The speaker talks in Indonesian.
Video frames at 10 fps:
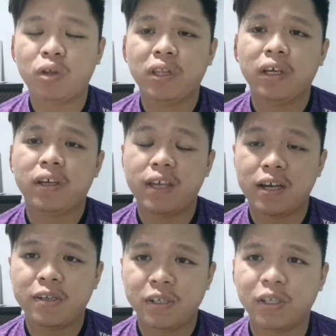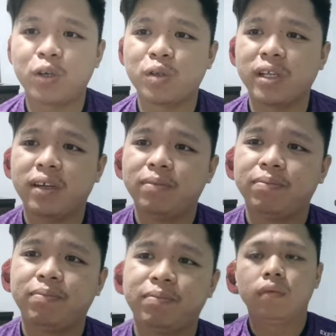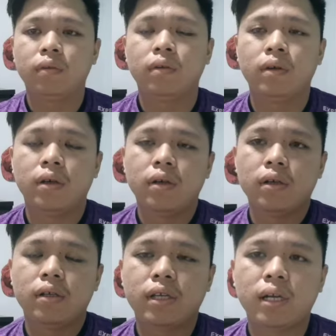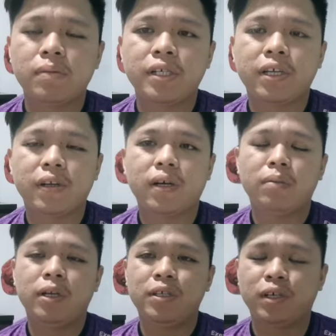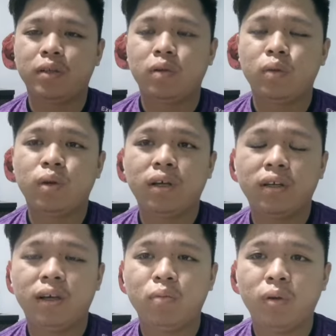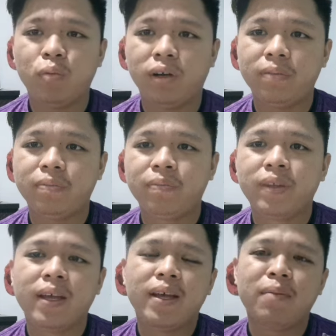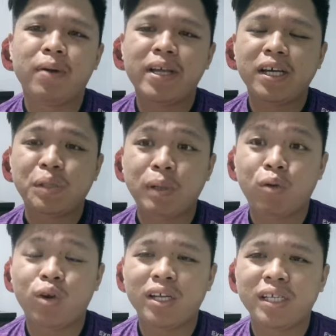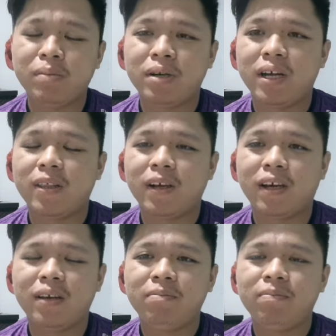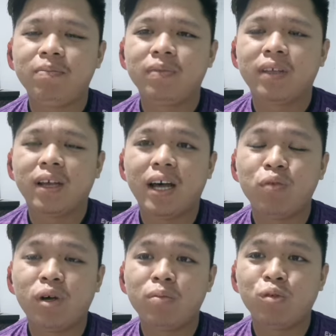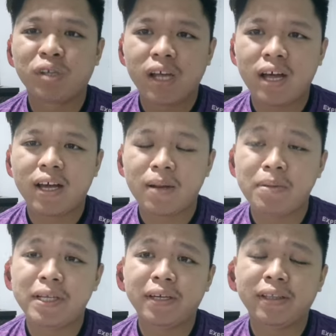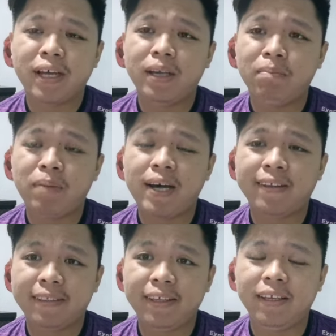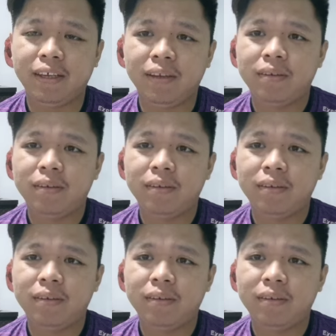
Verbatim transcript: politik yang seterusnya. Salam sejahtera Malaysia, tuan-tuan dan puan-puan. Banyak spekulasi mengatakan Anwar Musa akan menyertai parti.